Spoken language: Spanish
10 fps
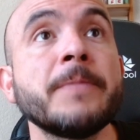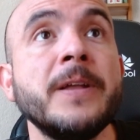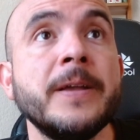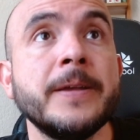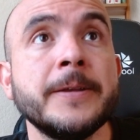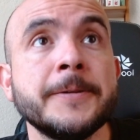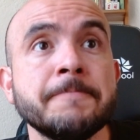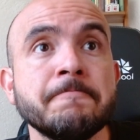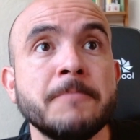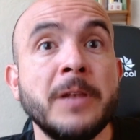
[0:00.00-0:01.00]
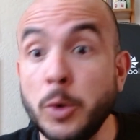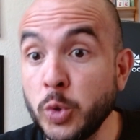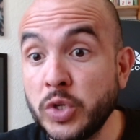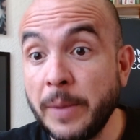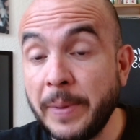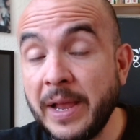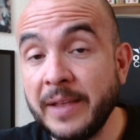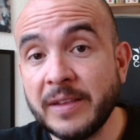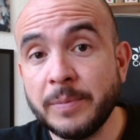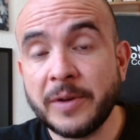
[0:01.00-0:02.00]
eh, le gusta
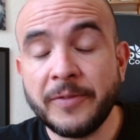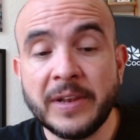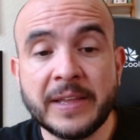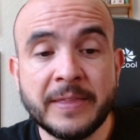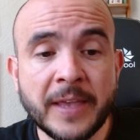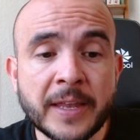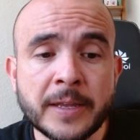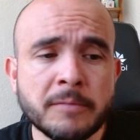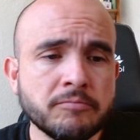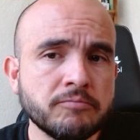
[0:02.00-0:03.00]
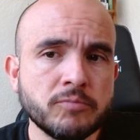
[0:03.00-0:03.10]
Peláez el perfil que tiene,